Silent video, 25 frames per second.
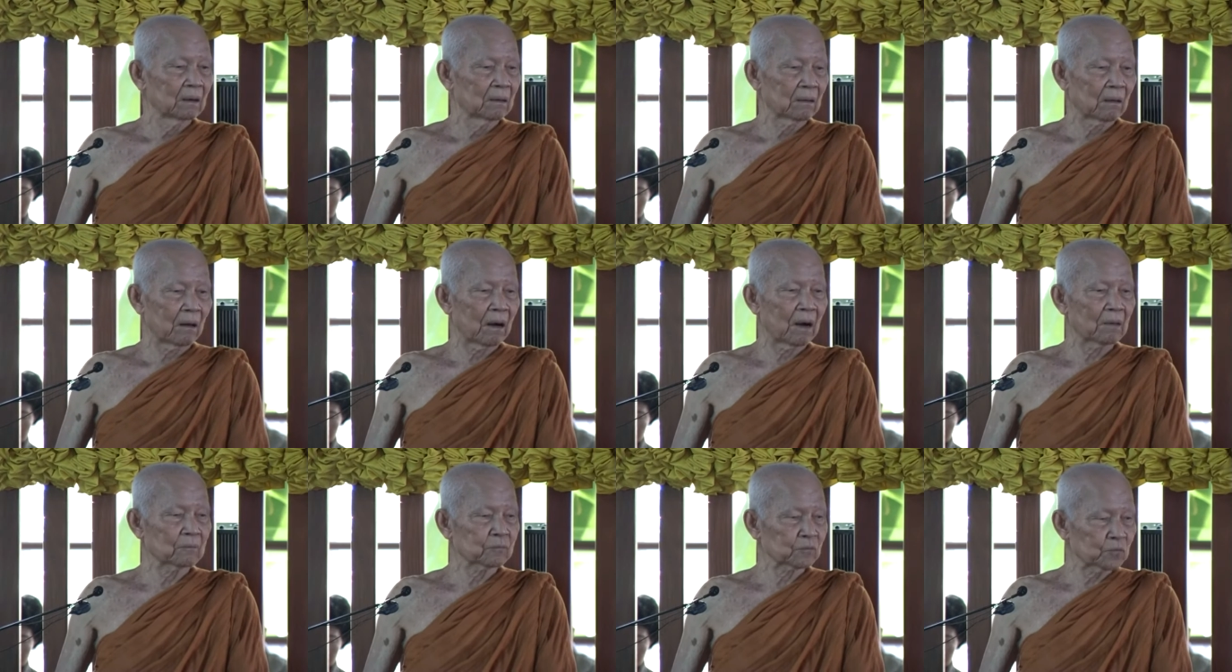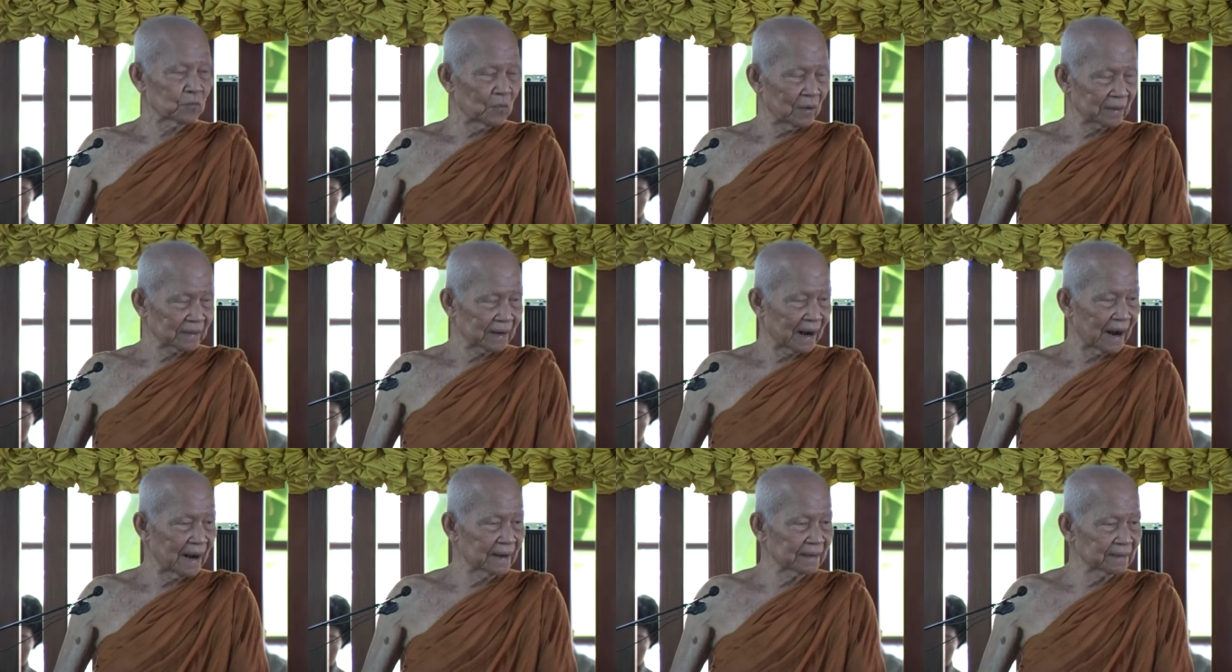ความกลัว
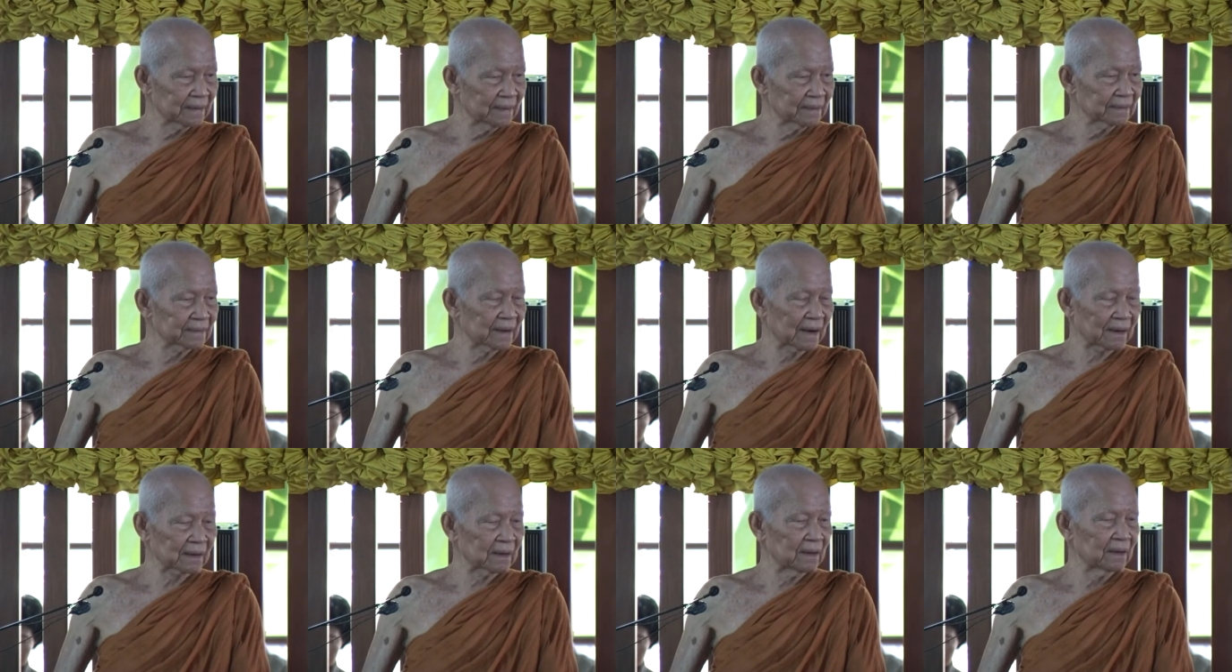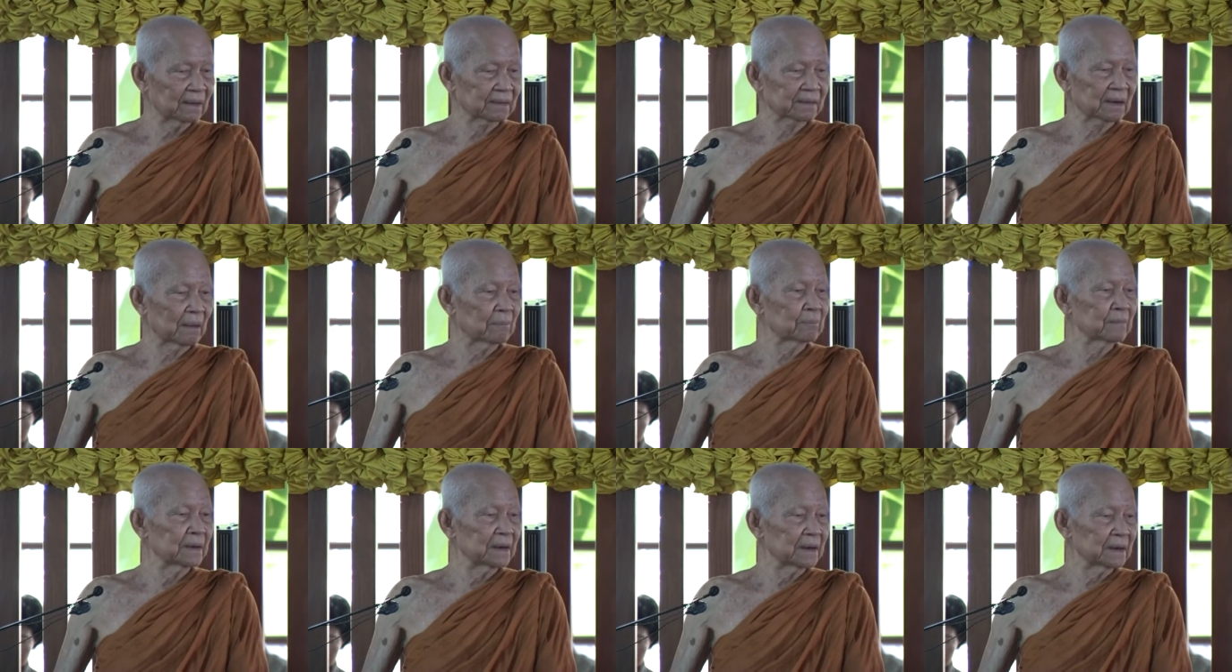ตายถึงจะเกิด
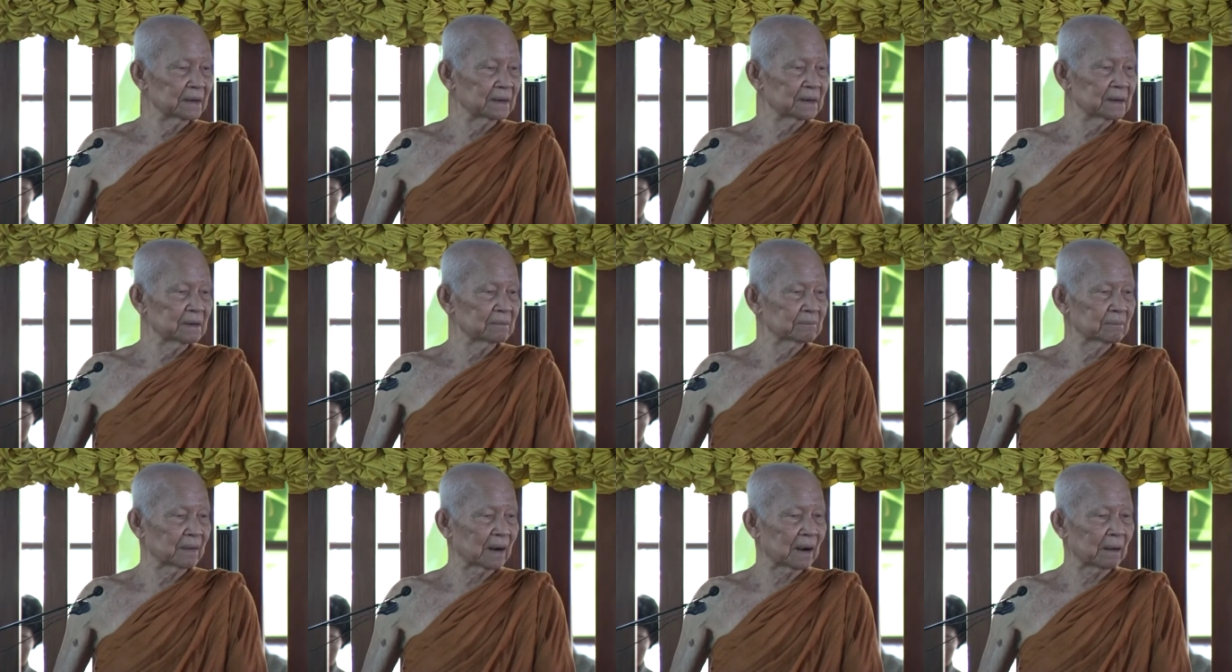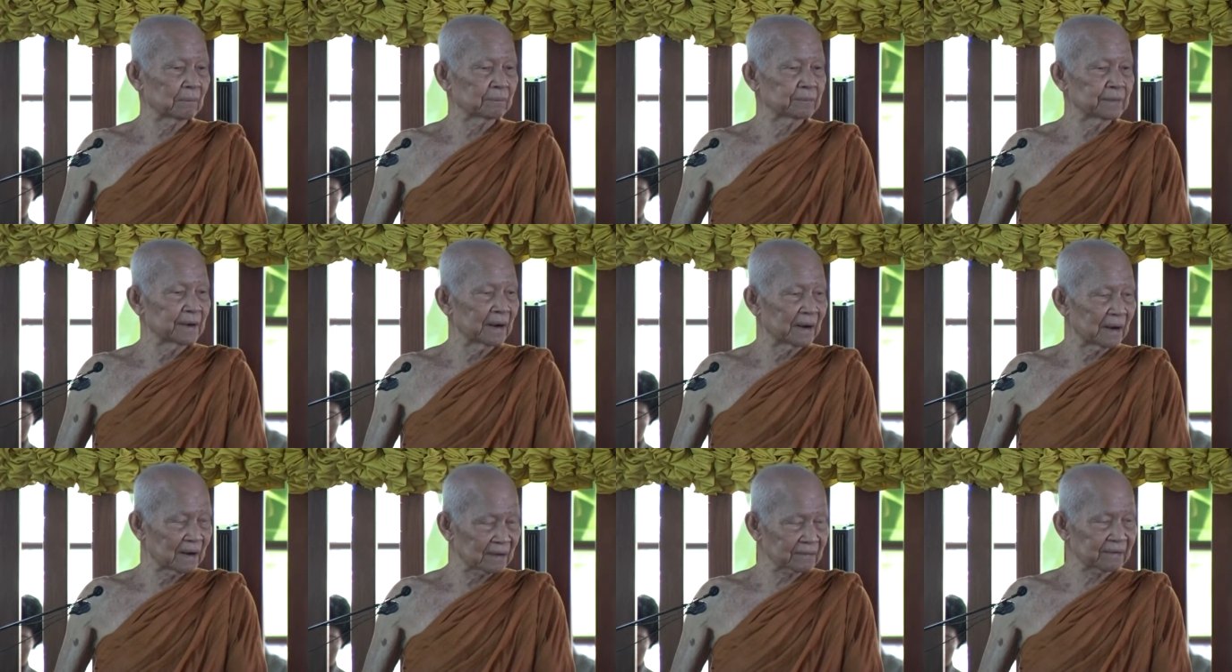จะมีขึ้นมากเพื่
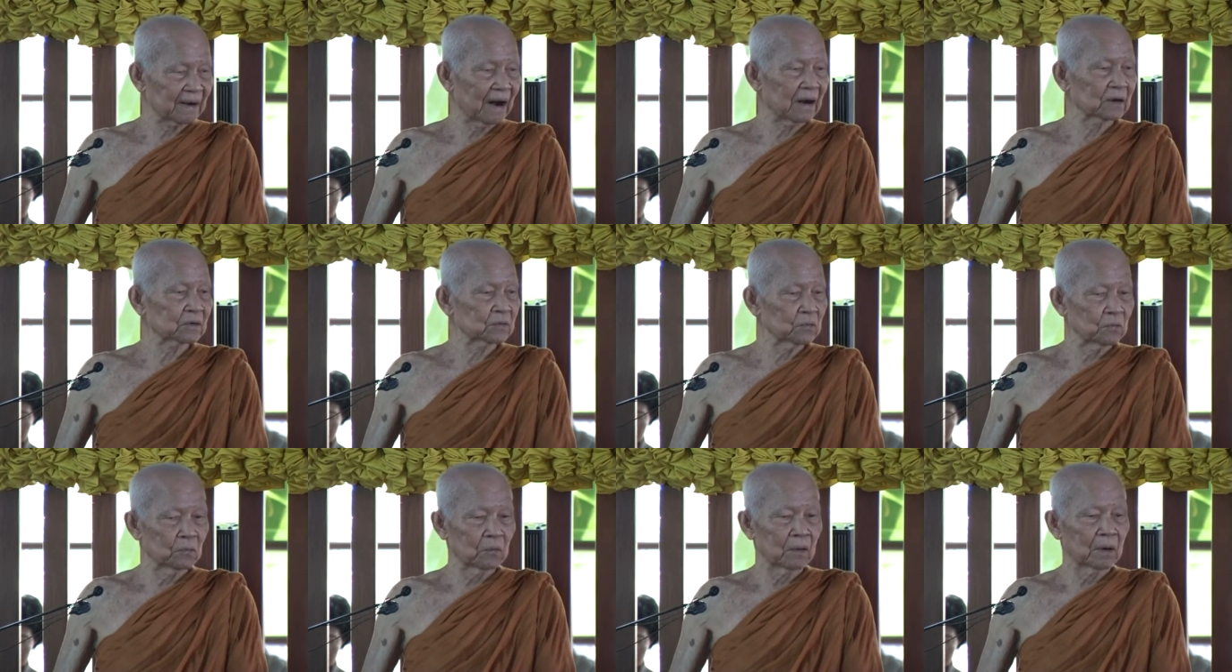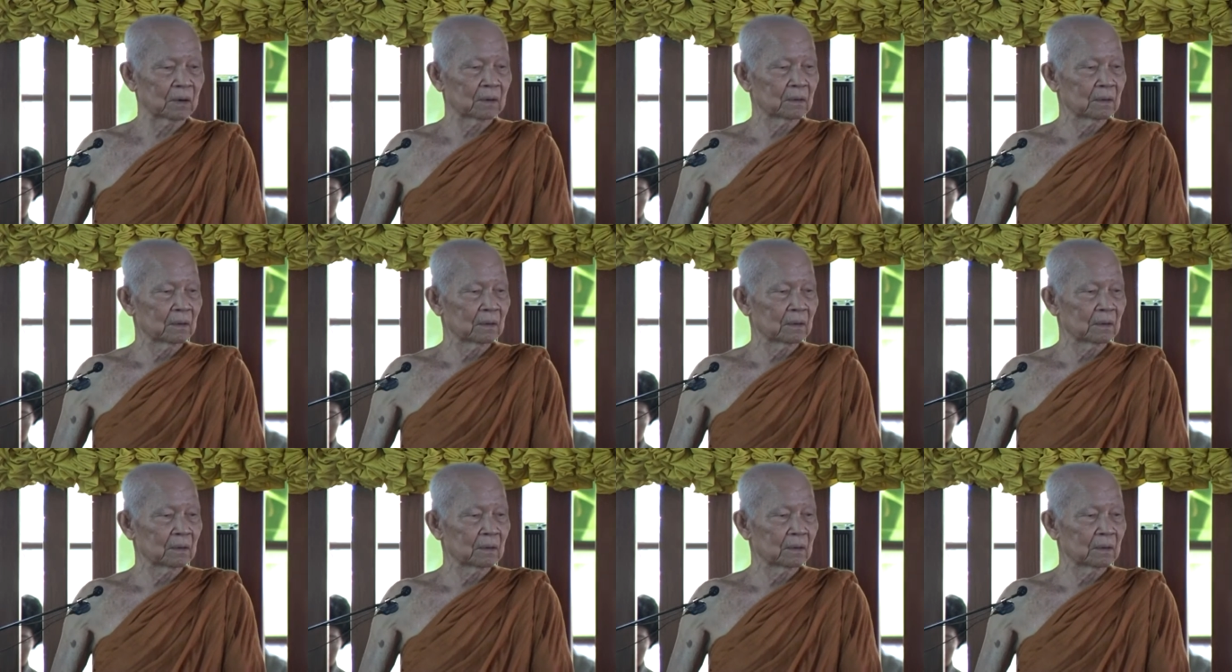อรักษาตัว